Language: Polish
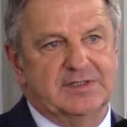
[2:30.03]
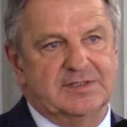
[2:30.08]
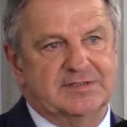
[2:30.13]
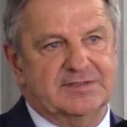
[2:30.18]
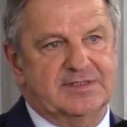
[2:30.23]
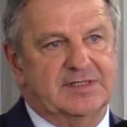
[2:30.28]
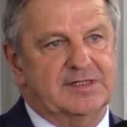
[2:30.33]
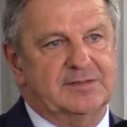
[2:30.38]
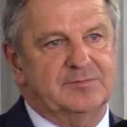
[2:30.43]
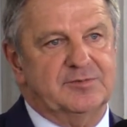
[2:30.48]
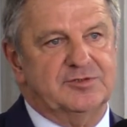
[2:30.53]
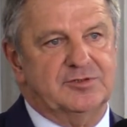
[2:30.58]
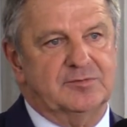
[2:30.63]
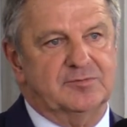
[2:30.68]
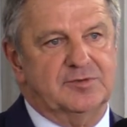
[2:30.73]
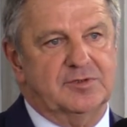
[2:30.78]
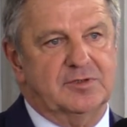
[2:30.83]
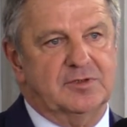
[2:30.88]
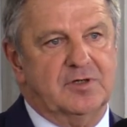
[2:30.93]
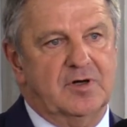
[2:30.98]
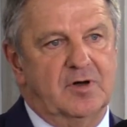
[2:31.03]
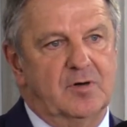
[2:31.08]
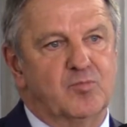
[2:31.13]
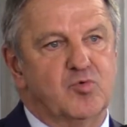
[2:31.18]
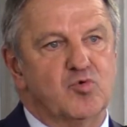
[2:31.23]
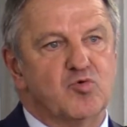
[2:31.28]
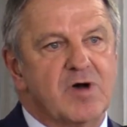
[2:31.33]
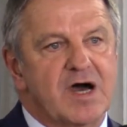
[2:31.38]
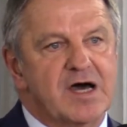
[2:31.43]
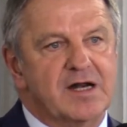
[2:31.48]
Za nami są tylko
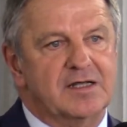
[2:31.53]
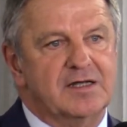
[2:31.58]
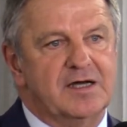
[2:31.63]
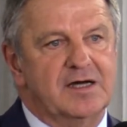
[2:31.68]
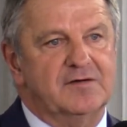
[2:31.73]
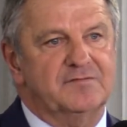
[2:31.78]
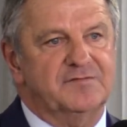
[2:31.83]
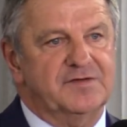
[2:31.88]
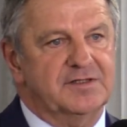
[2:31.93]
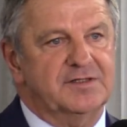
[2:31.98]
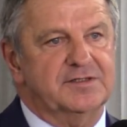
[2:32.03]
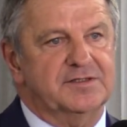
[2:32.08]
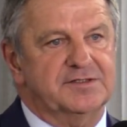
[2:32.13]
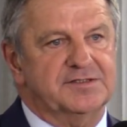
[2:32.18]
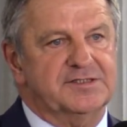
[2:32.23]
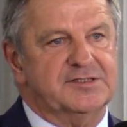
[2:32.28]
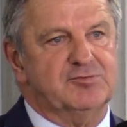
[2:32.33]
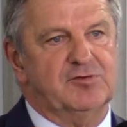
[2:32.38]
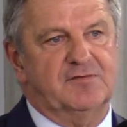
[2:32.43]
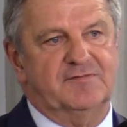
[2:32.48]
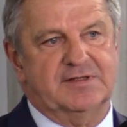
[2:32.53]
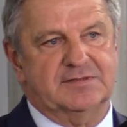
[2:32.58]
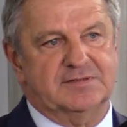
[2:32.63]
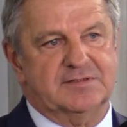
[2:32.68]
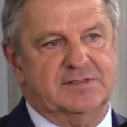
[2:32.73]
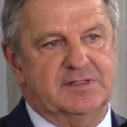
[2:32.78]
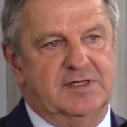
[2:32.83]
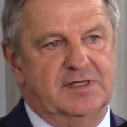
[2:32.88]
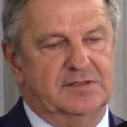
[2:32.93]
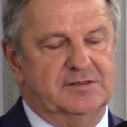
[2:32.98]
Bułgaria, Węgry,
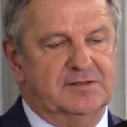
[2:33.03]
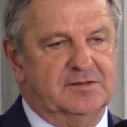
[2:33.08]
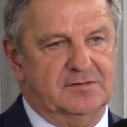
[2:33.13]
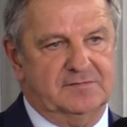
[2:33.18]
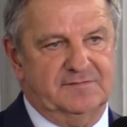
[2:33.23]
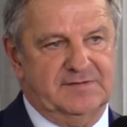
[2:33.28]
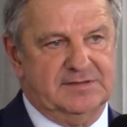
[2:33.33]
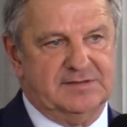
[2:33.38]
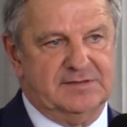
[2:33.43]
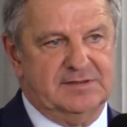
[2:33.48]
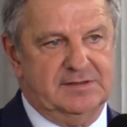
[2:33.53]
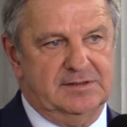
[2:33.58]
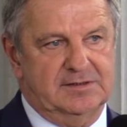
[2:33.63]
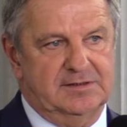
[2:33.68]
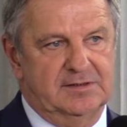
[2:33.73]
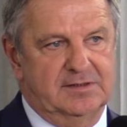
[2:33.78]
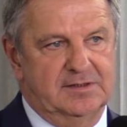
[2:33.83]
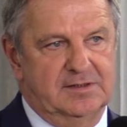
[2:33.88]
Słowacja i Chorwacja.